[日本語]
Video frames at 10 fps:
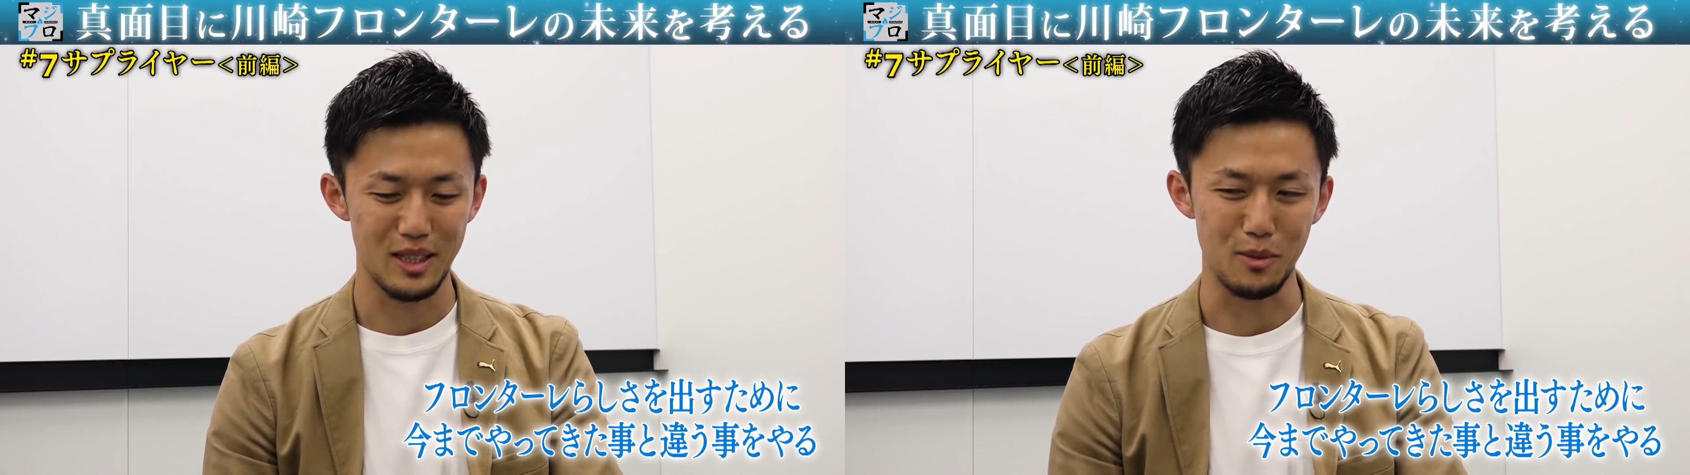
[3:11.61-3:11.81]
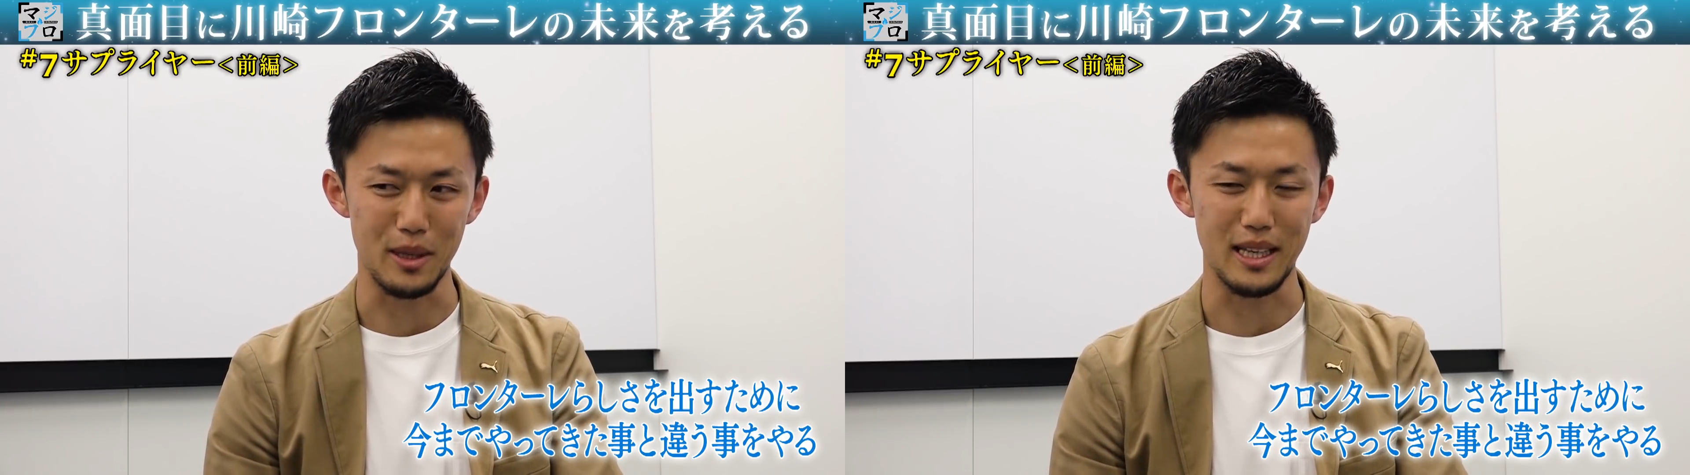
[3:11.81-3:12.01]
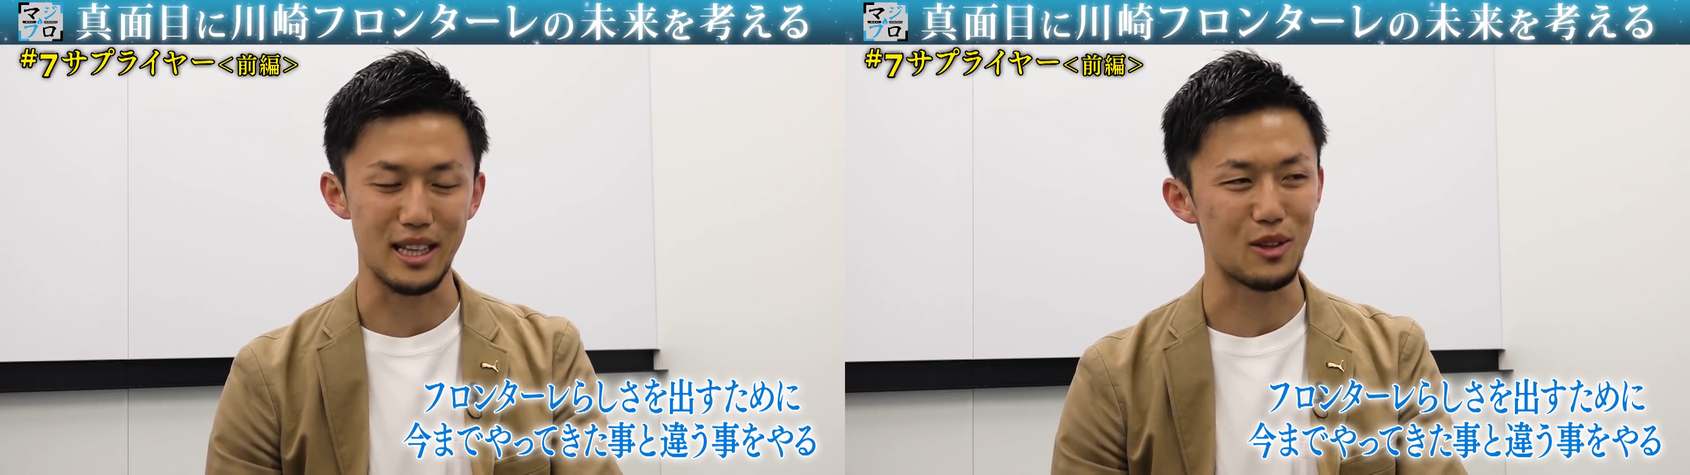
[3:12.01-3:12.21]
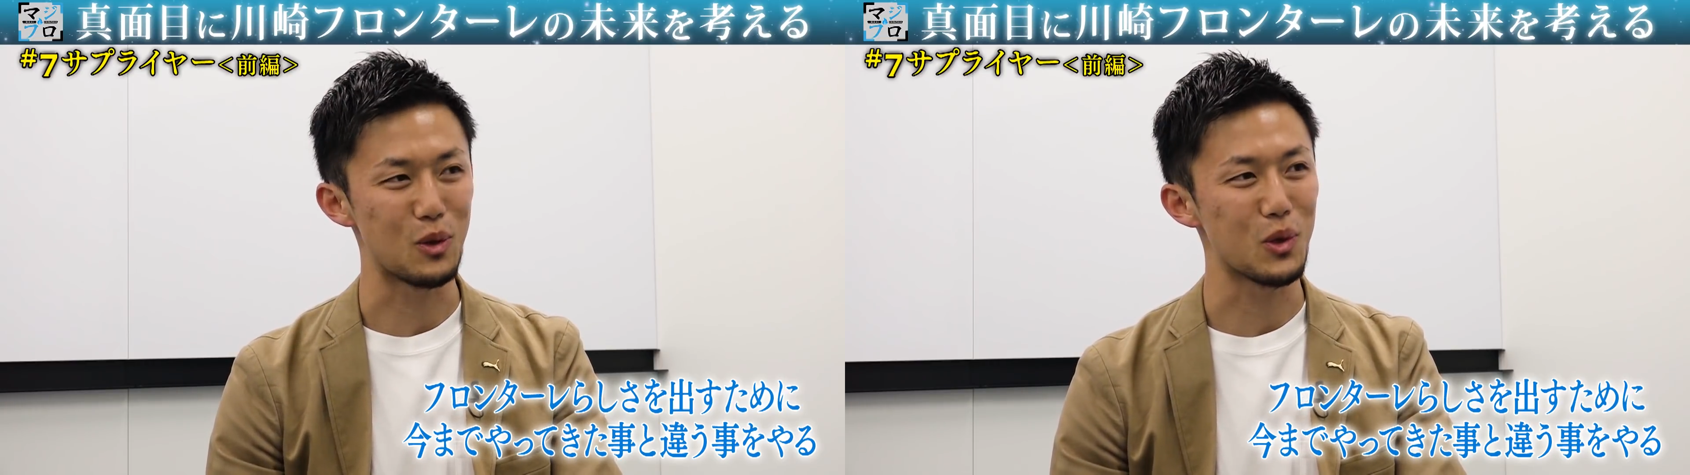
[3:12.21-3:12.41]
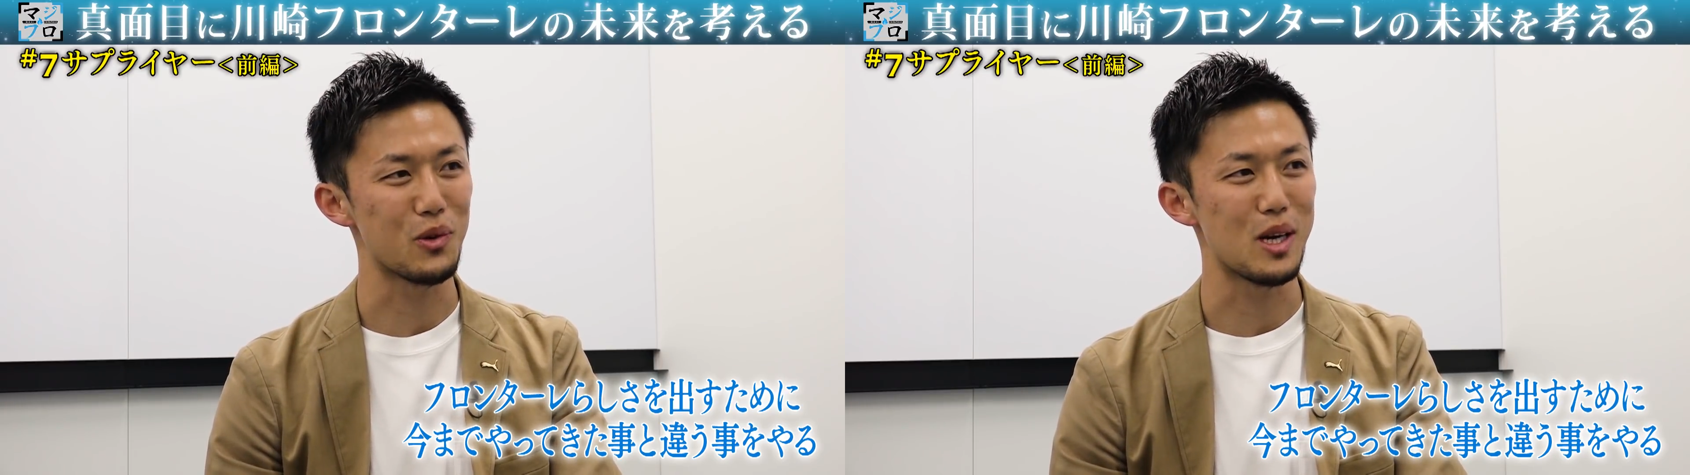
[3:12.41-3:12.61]
日々やってる
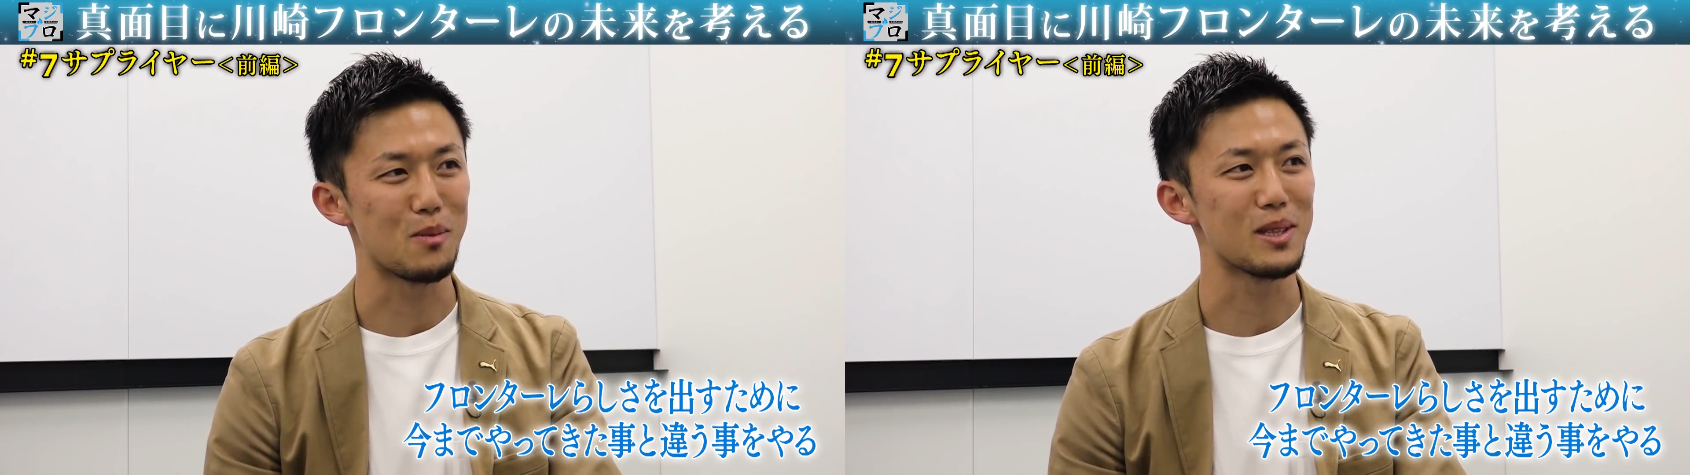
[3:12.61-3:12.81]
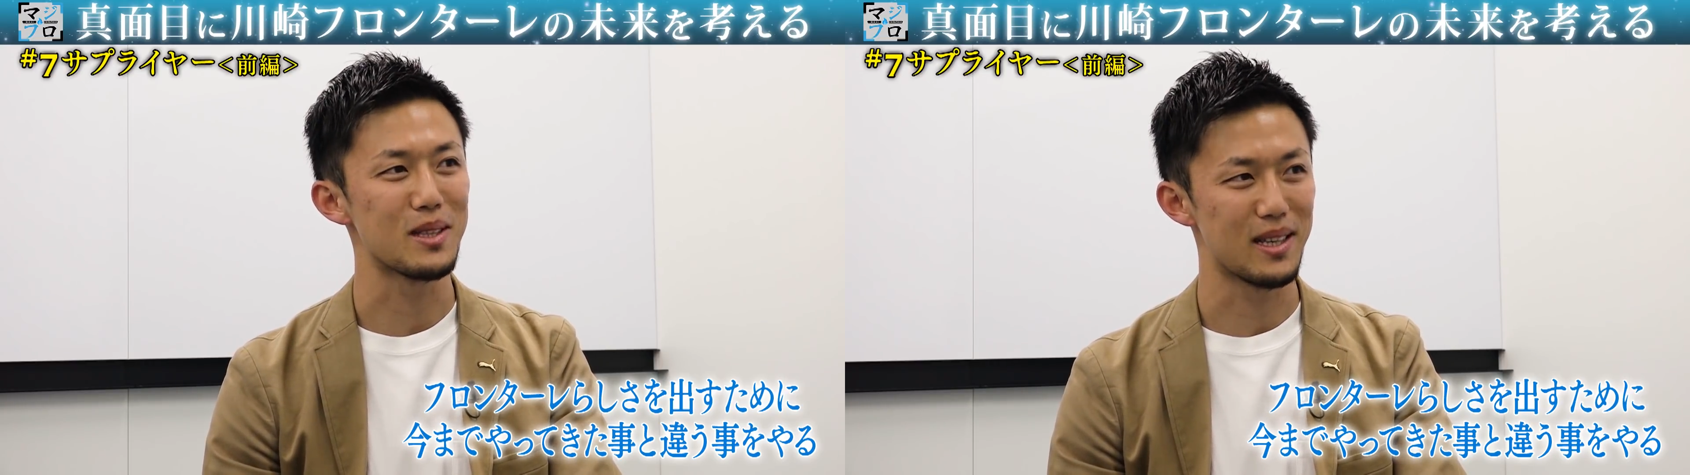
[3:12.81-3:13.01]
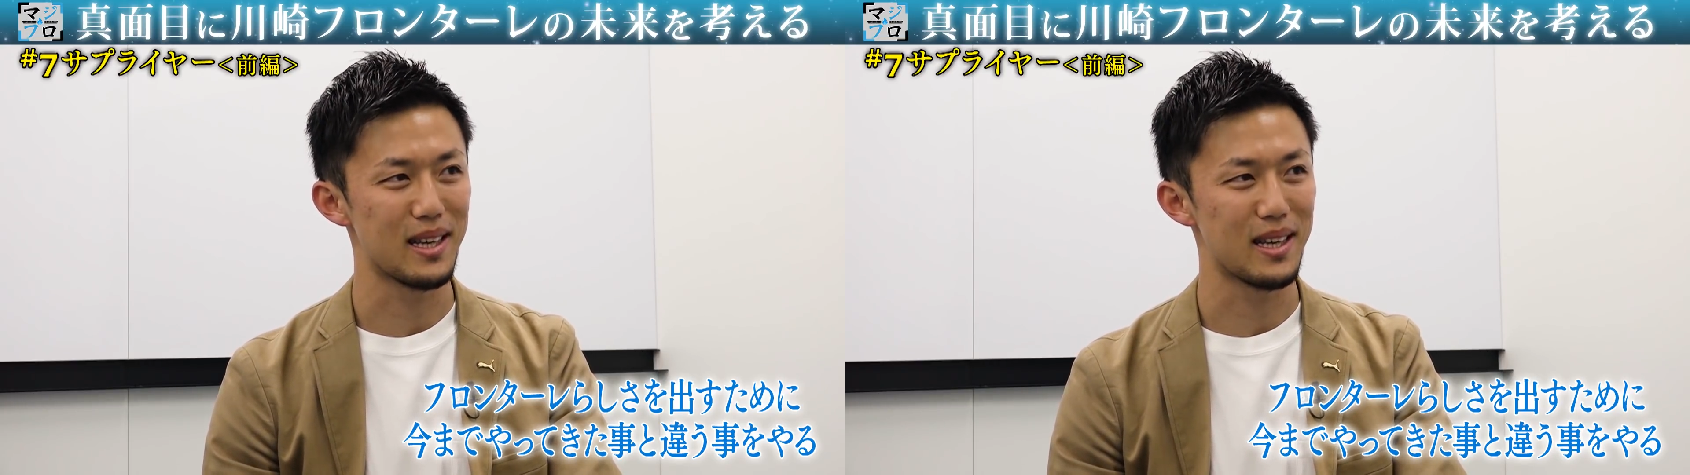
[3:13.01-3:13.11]
ところではあります